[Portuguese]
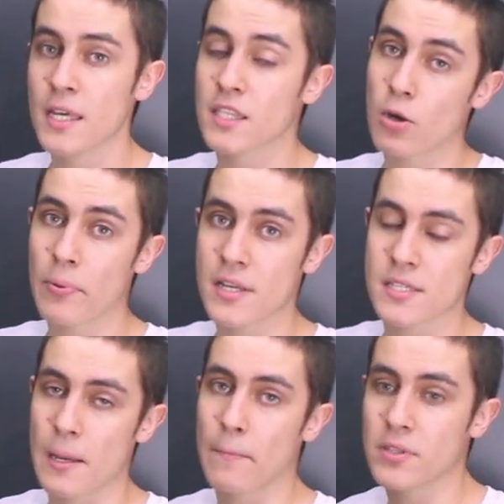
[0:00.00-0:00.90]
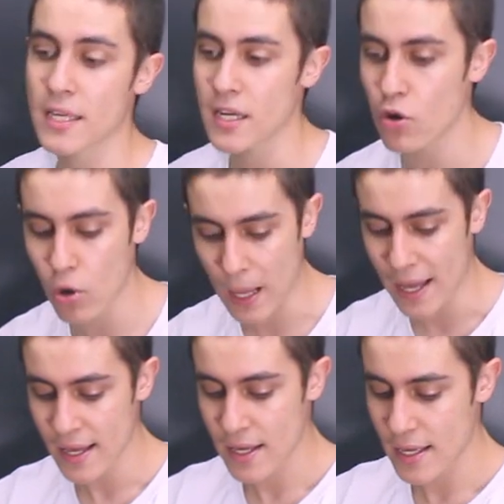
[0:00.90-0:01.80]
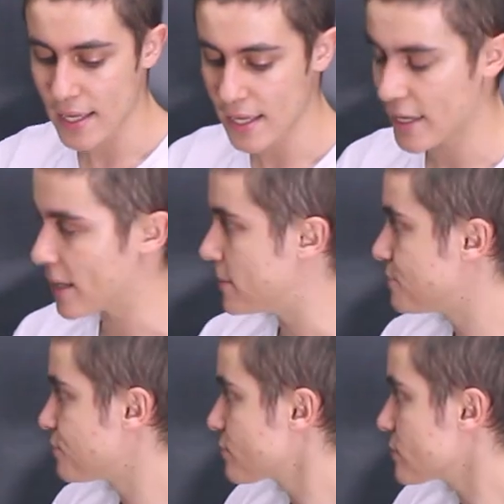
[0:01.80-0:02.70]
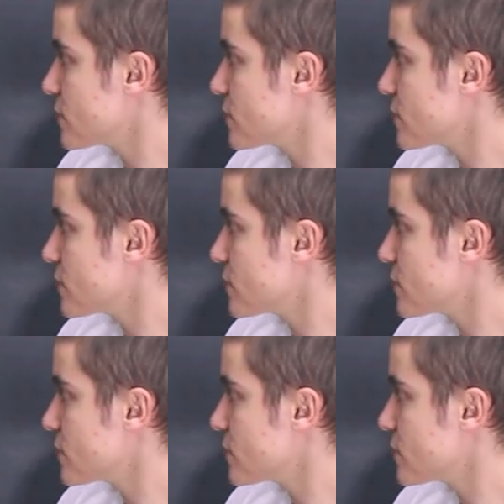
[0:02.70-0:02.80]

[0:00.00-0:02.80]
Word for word: Então, por exemplo, poderia rolar. É,